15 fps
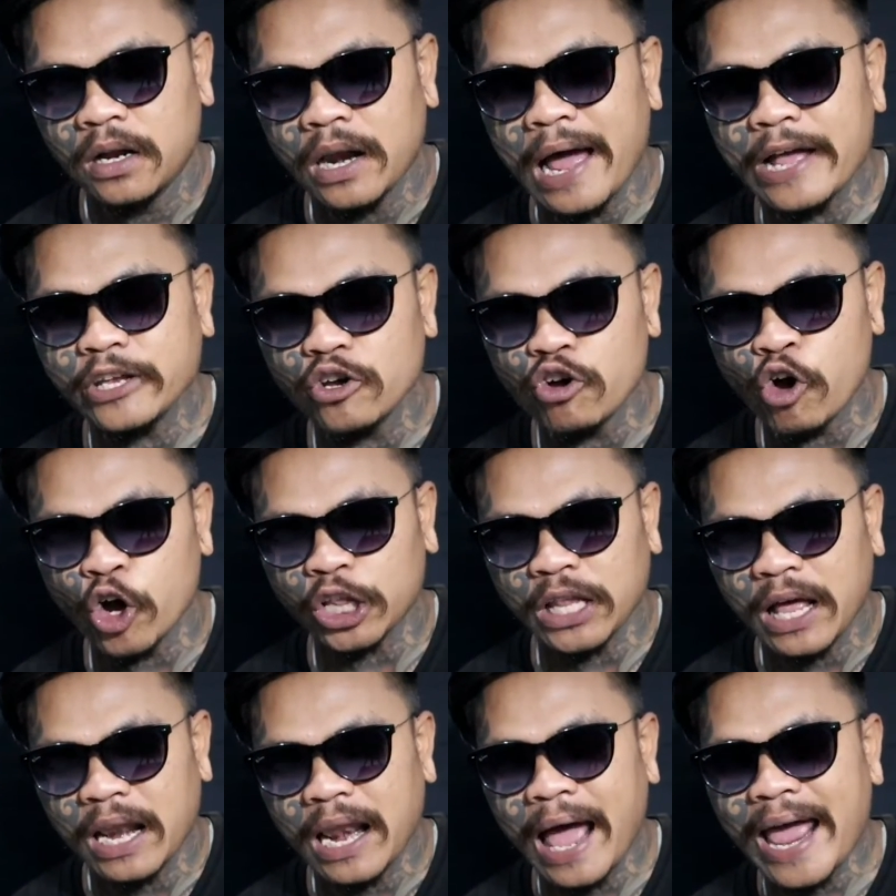
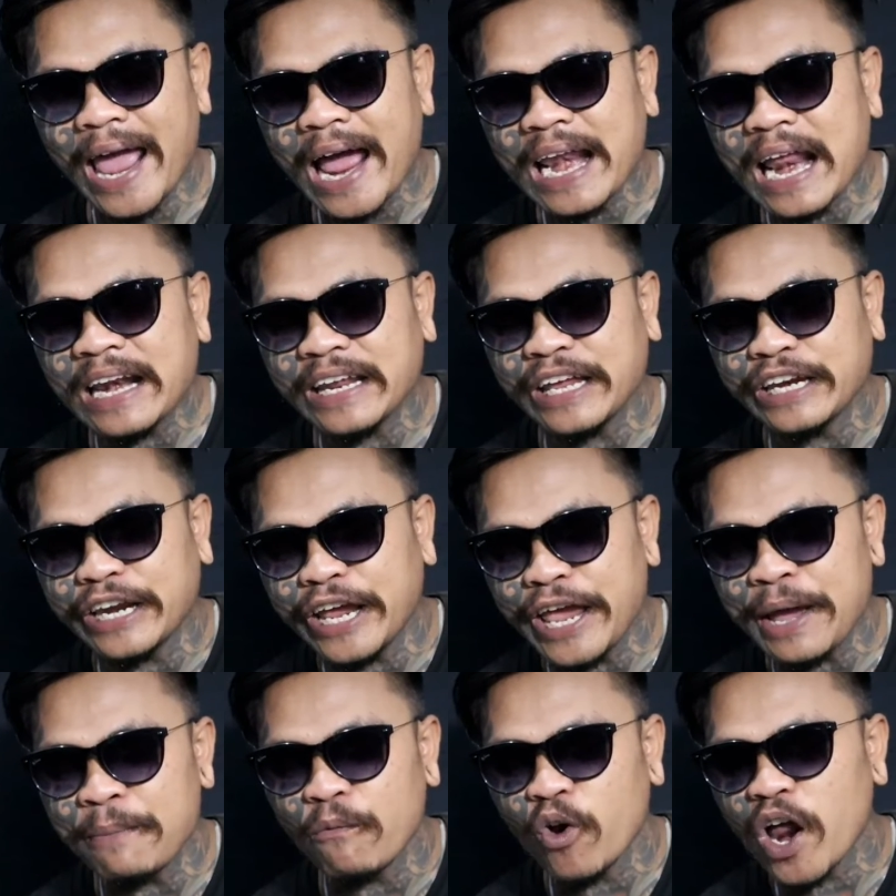Lanjut. Layanan
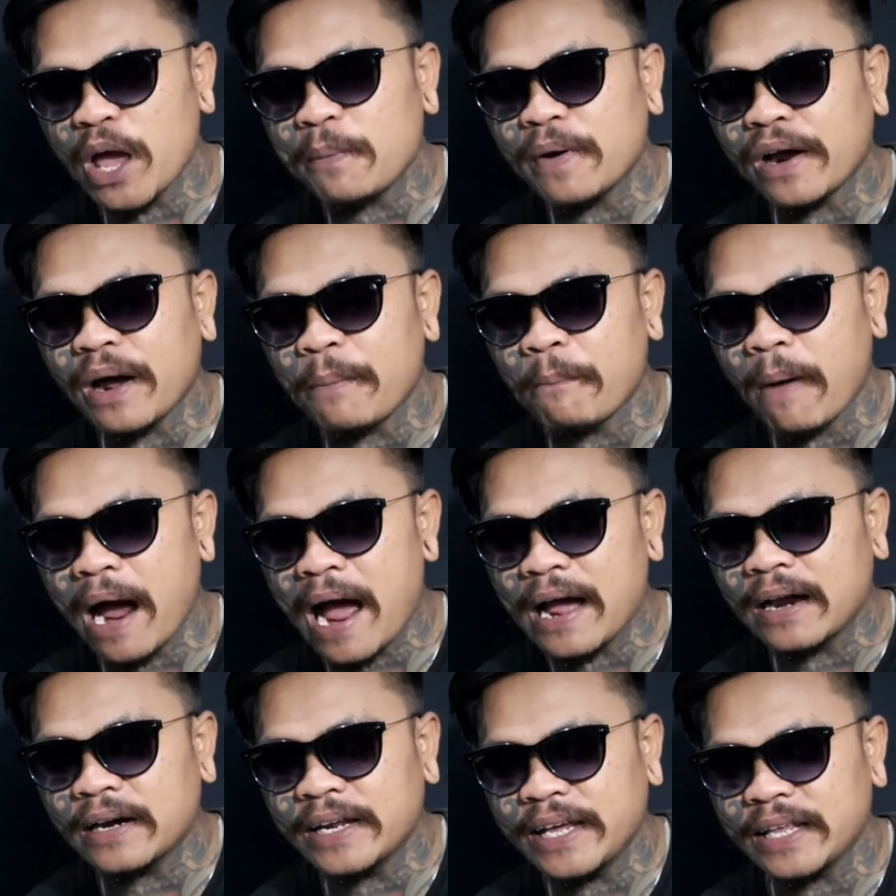ini mulai
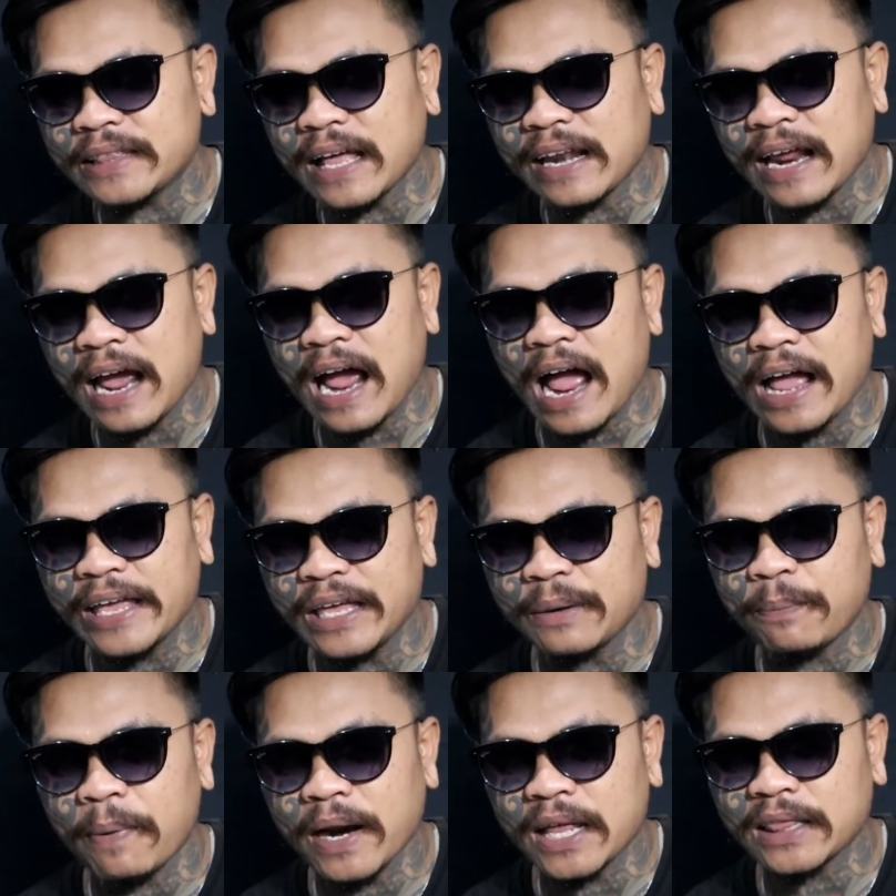berkembang di tanah
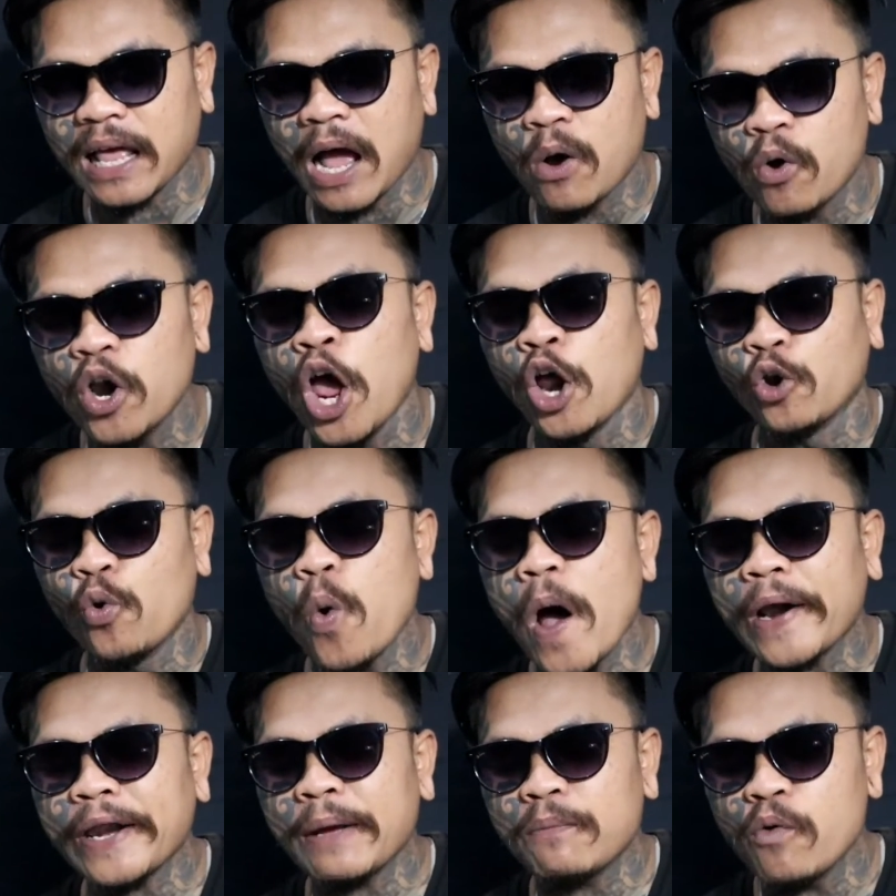air pada tahun
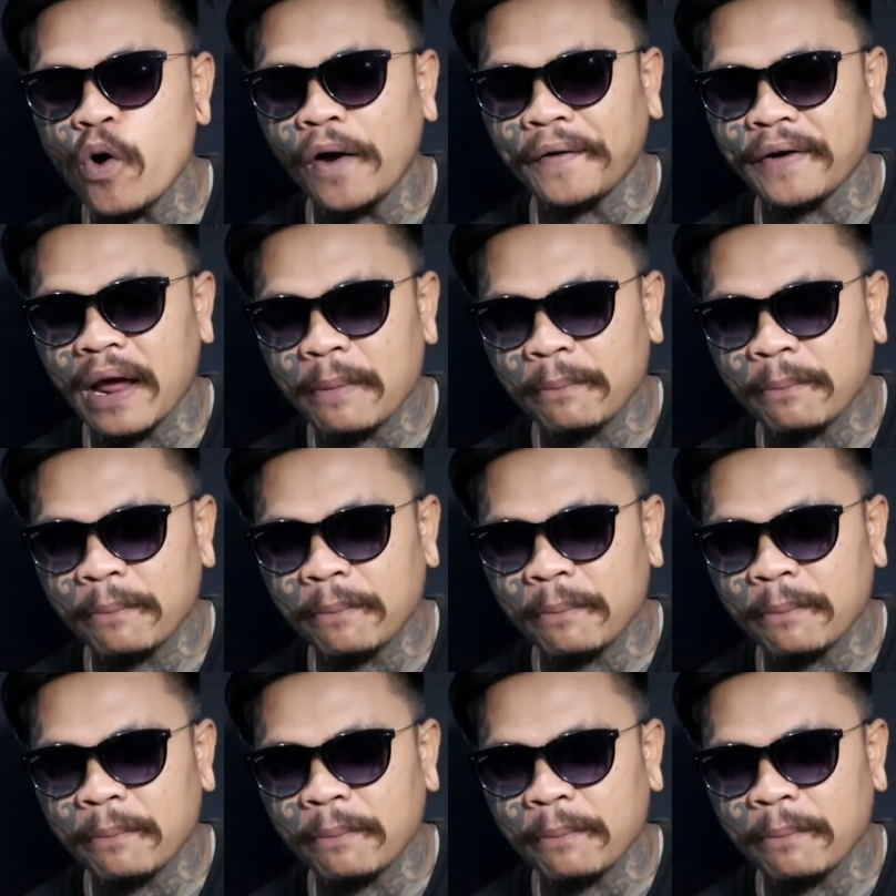2016